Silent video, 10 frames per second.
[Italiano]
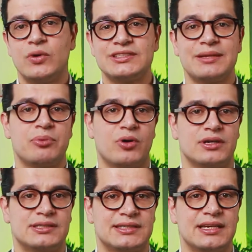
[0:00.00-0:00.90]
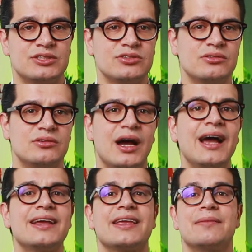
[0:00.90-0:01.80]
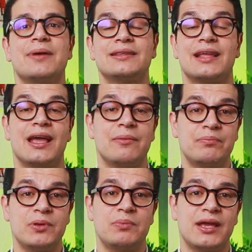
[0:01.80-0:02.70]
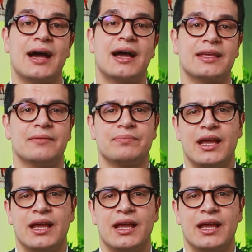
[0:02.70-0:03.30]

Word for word: Queste polizze sono anche chiamate PPI